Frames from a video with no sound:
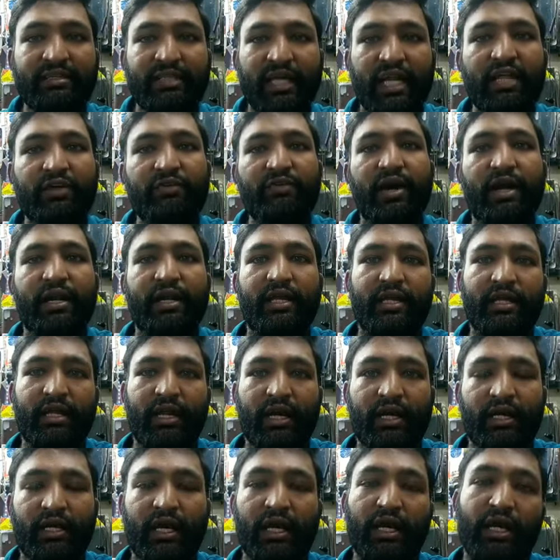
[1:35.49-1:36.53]
தெளிவாக
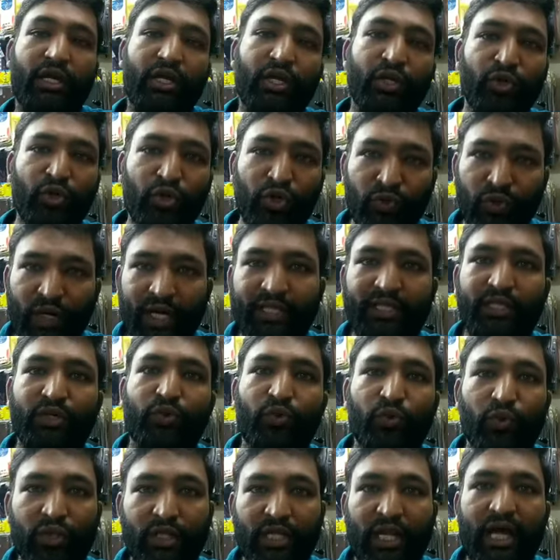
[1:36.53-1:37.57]
அடிக்கிறாங்க இன்னொரு வாரத்தை
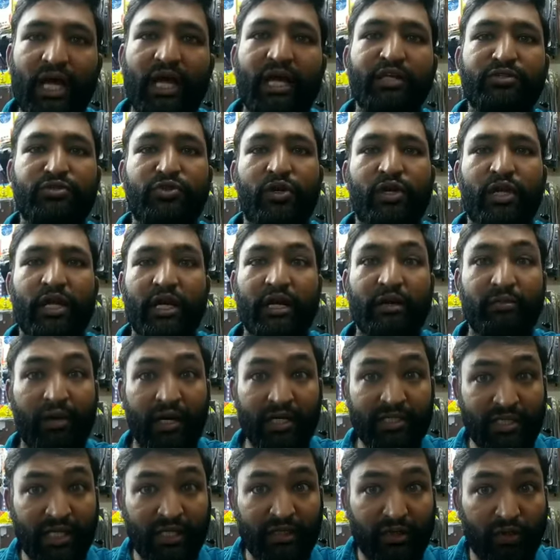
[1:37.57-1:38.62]
கூடுதலாக சொல்கிறாங்க
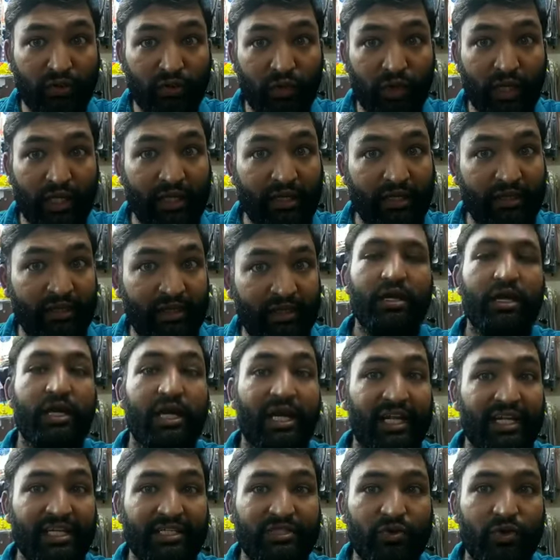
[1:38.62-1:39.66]
பாஜகக்குள்ளே இருந்துட்டு
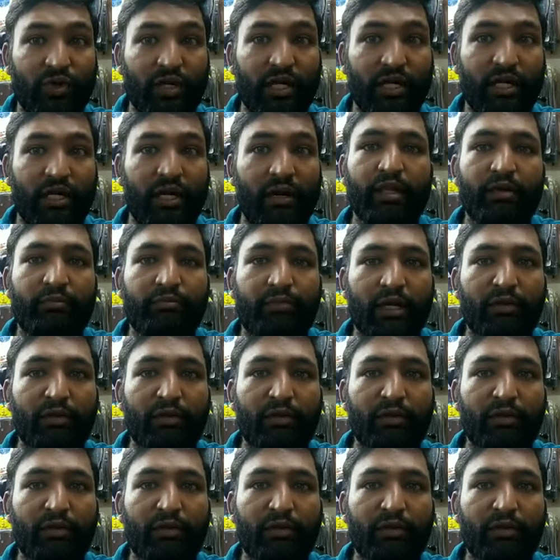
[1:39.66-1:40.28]
என்ன சொல்கிறாங்கன்னா